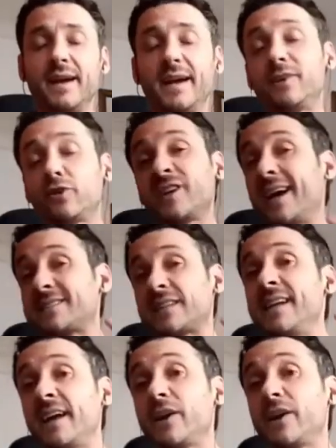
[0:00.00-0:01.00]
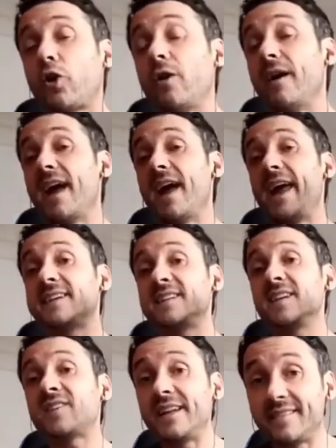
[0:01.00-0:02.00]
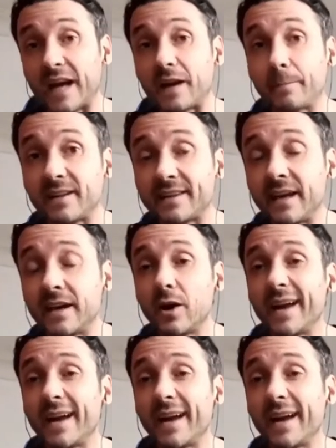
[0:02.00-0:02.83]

Entonces Gazanía dijo, existe el intérprete,